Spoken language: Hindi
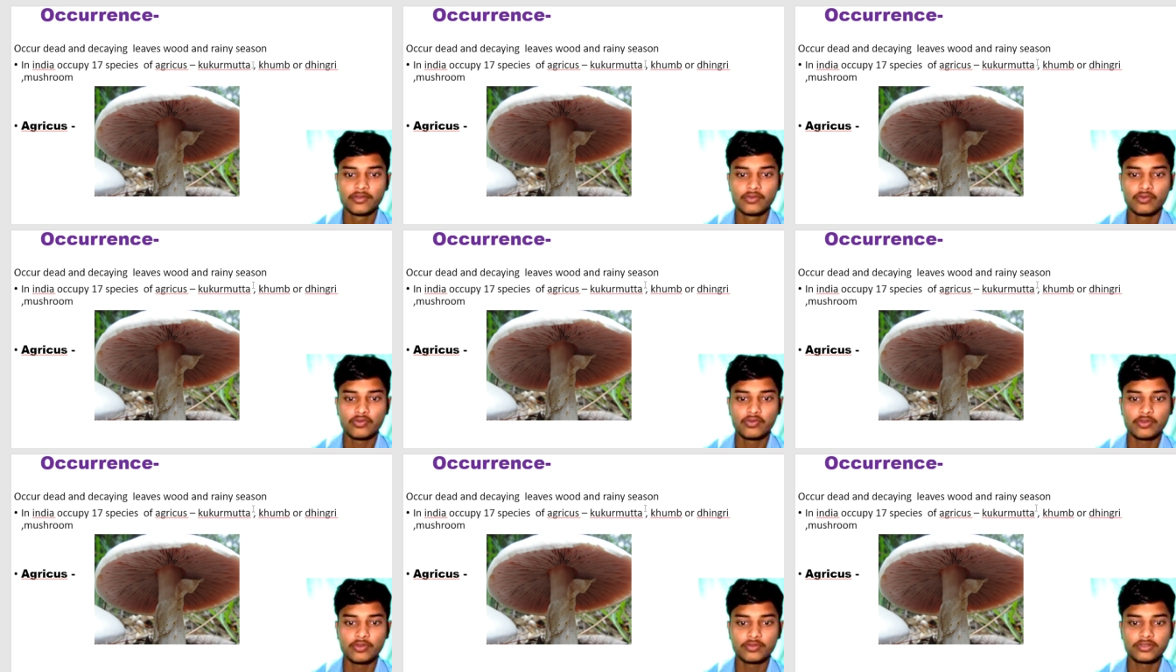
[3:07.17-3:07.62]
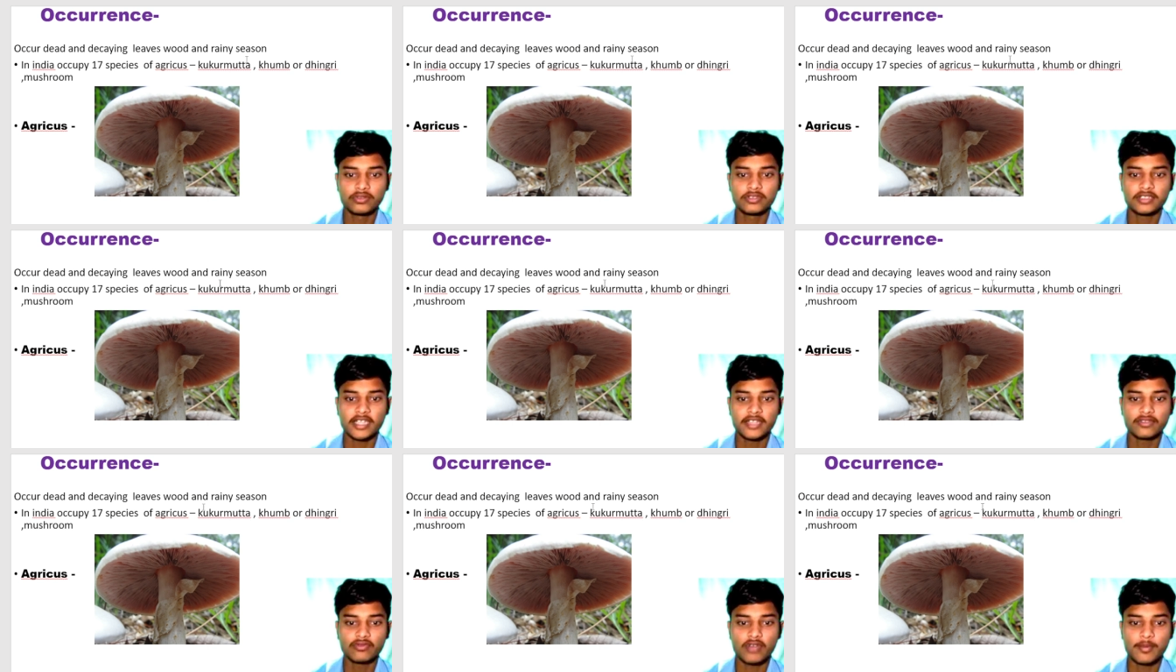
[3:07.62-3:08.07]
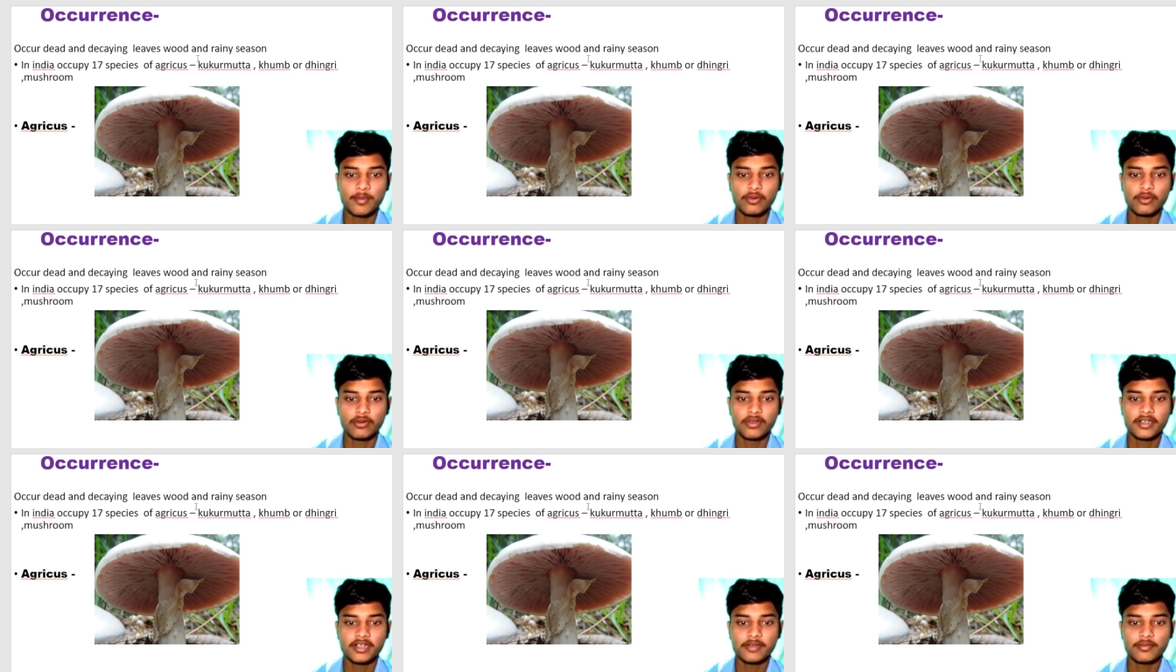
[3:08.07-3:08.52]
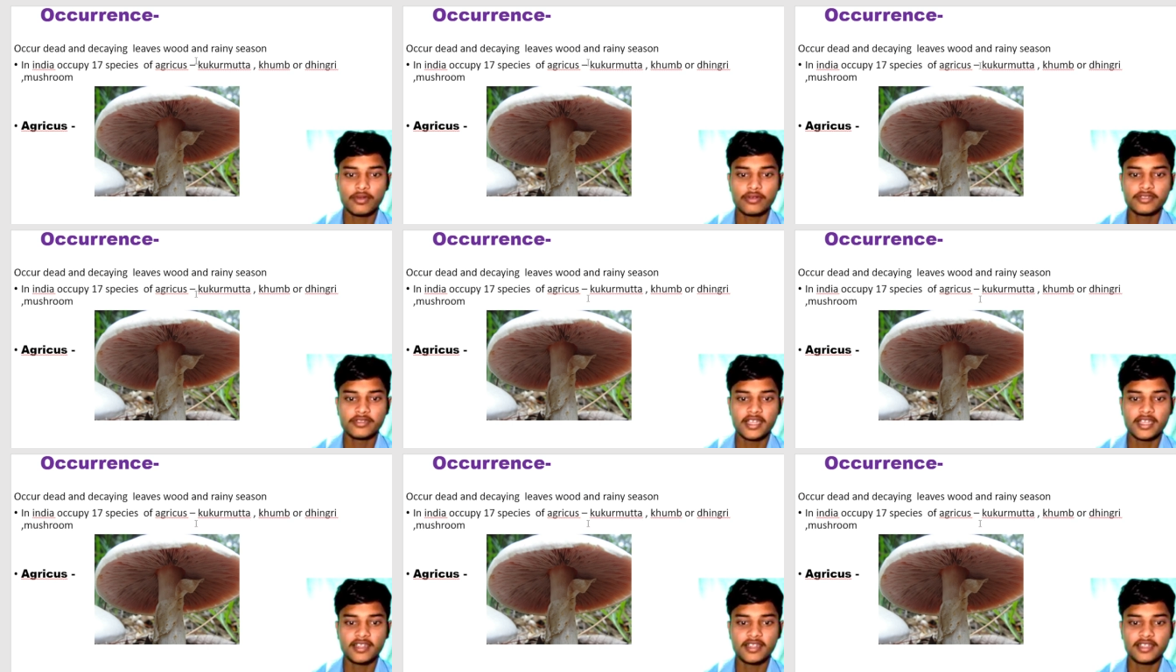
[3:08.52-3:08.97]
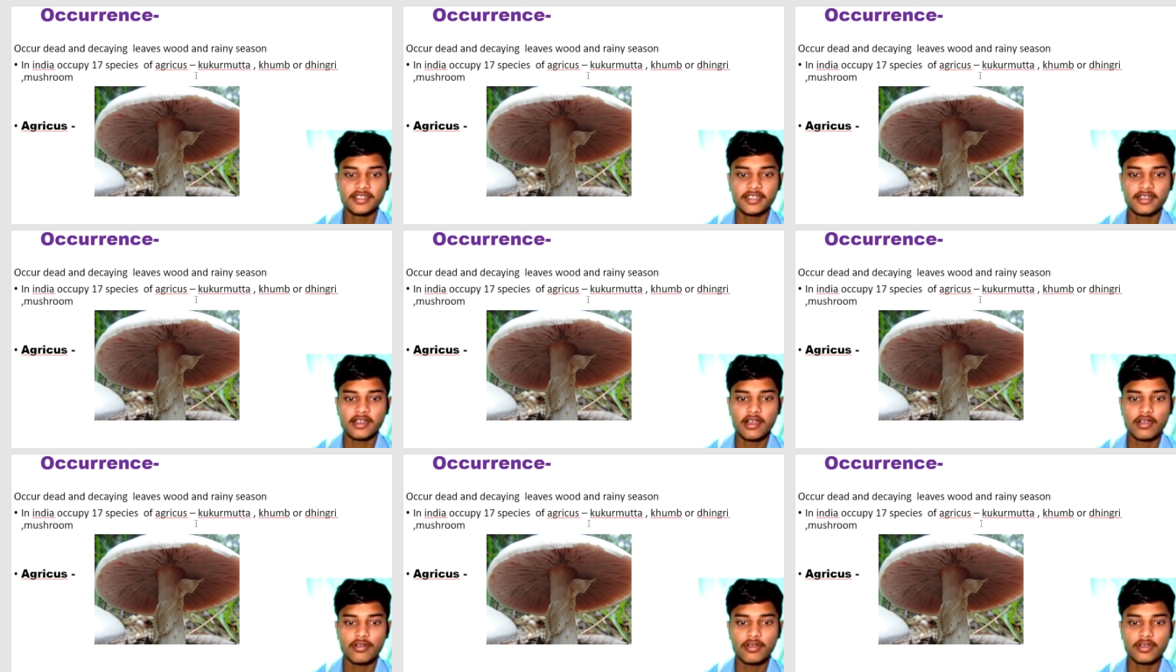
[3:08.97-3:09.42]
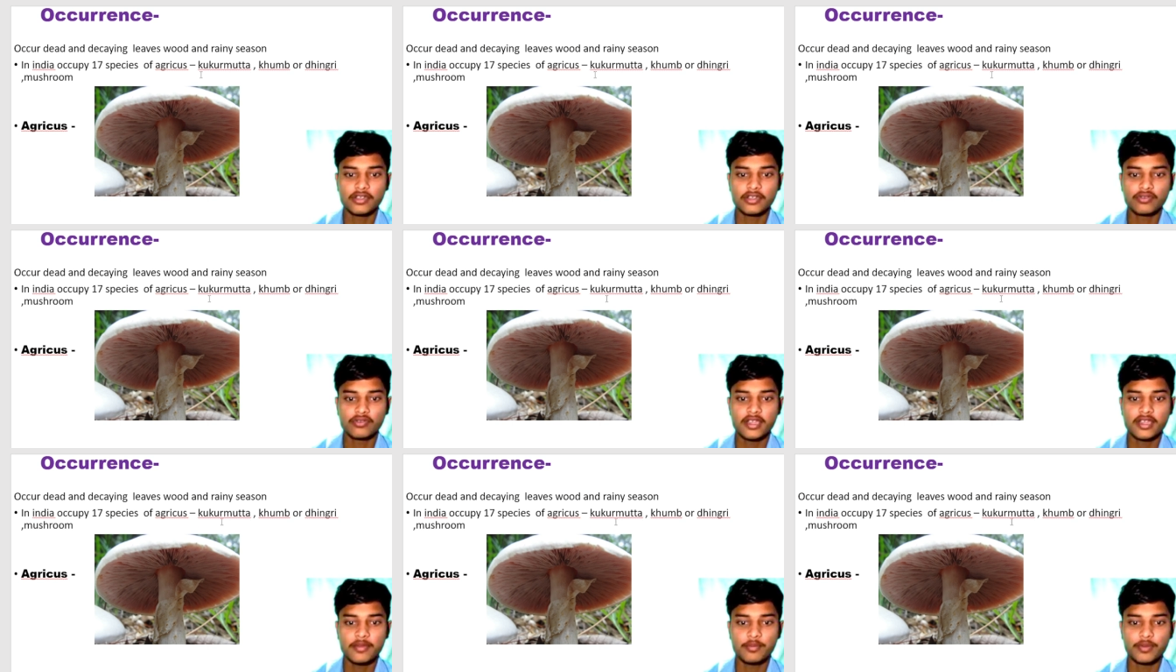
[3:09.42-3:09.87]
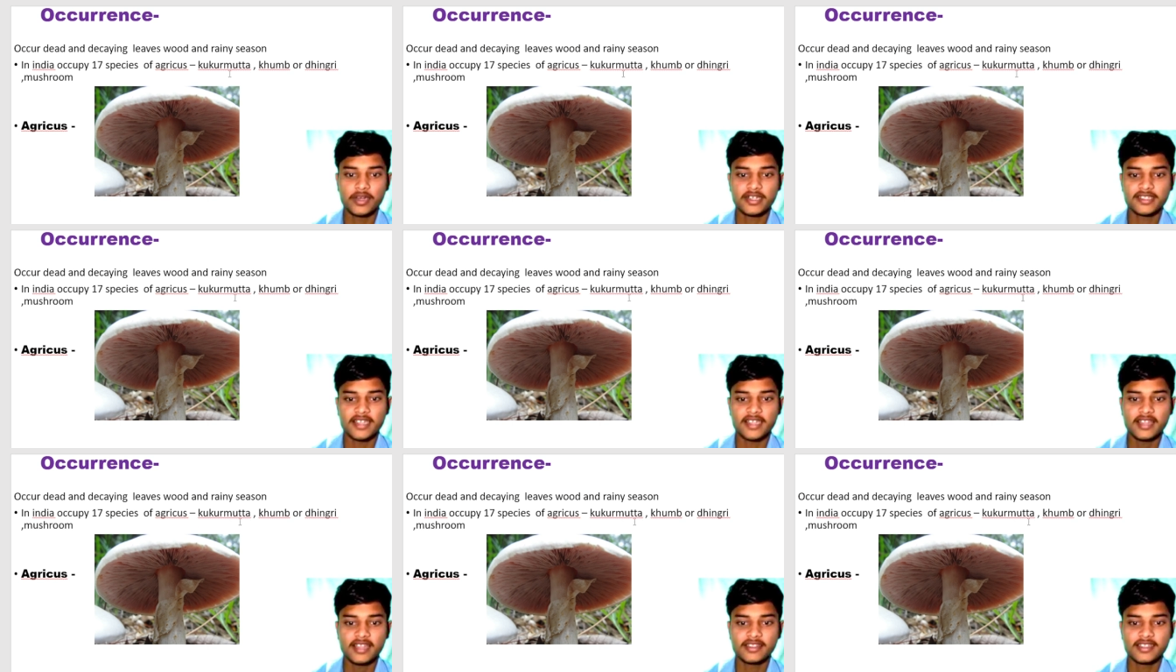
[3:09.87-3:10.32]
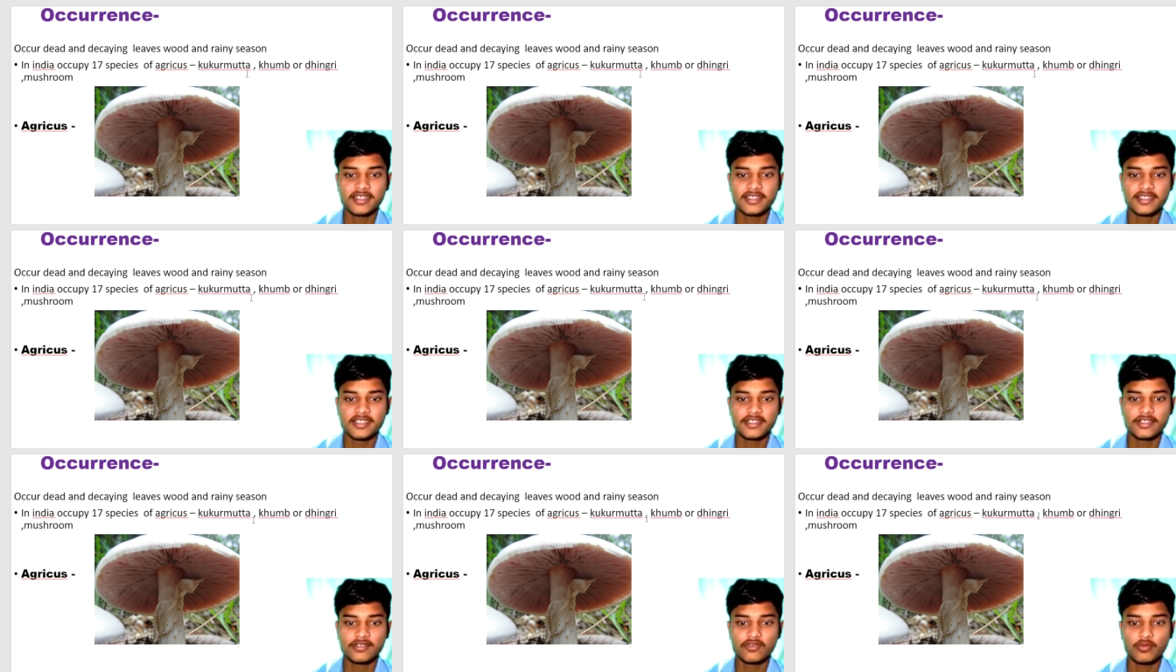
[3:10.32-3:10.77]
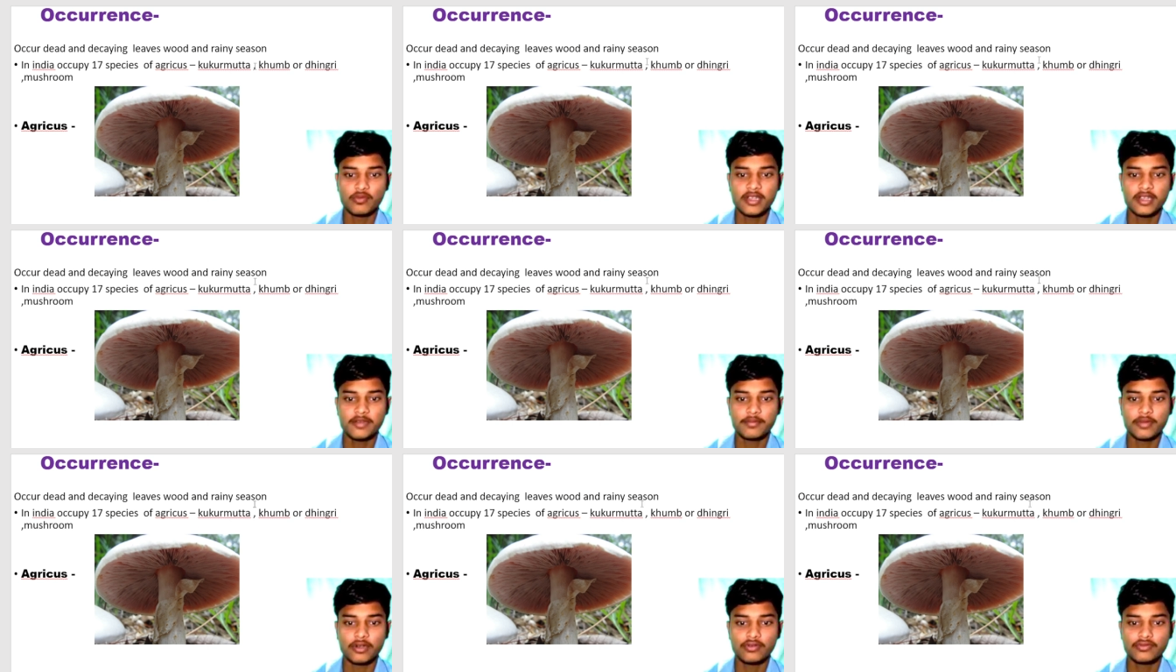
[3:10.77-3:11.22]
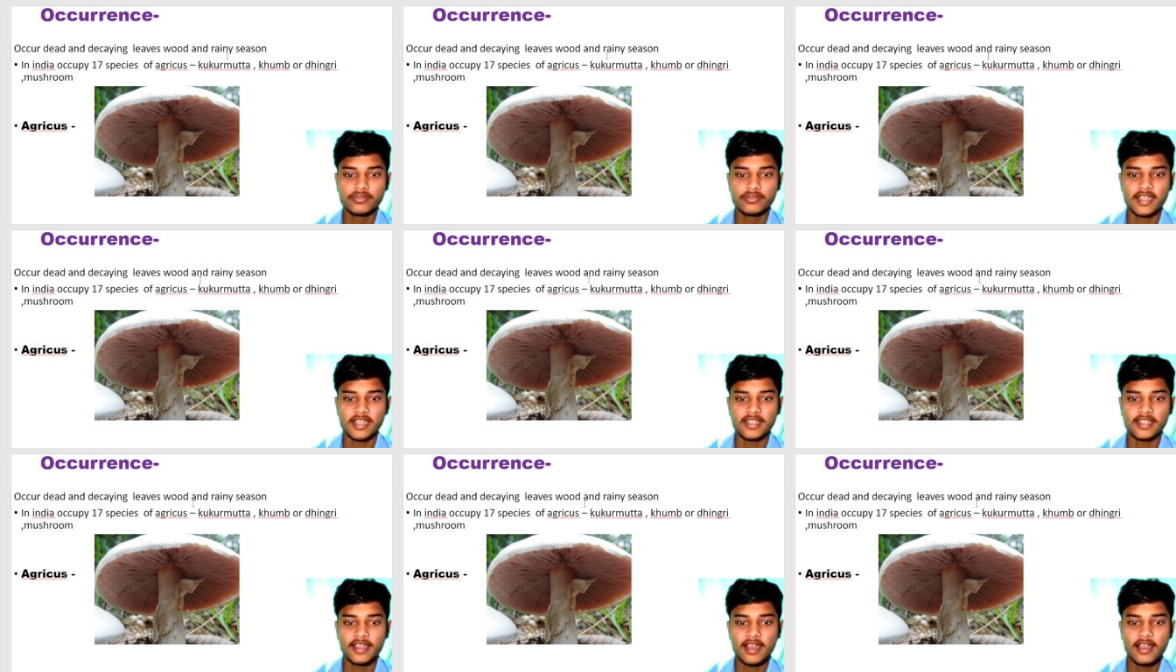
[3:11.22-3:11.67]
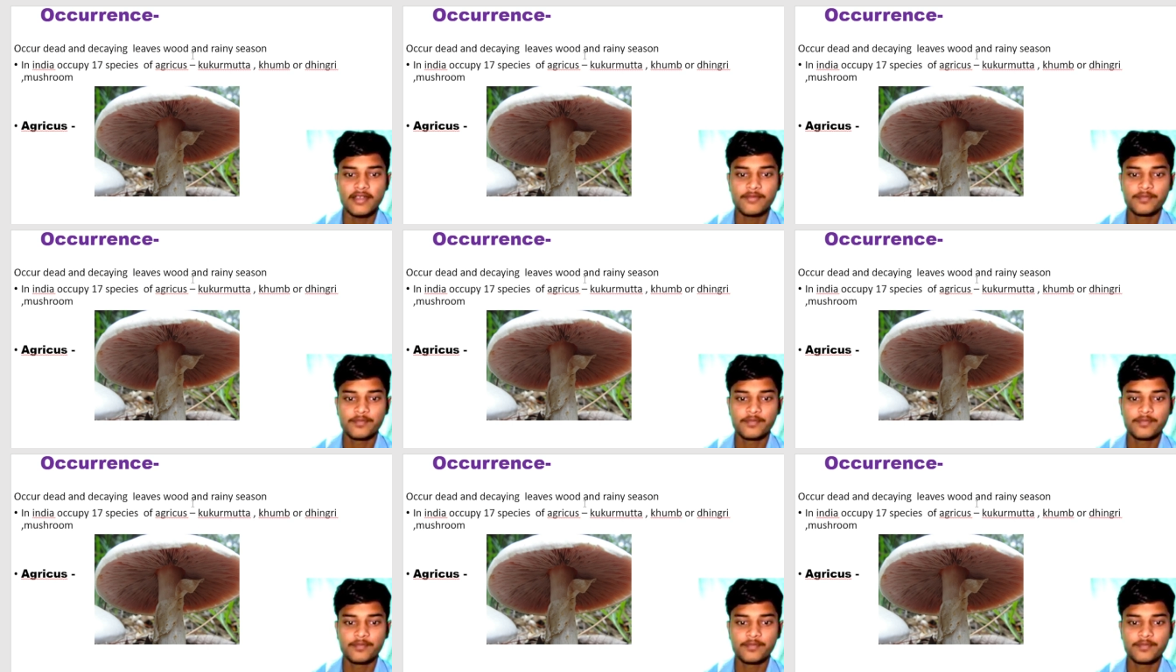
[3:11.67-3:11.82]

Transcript: कुकुर मुत्ता तो आप लोगों ने बहुत ज़्यादा देखा होगा क्योंकि ये बरसात के सीजनों में बहुत ज़्यादा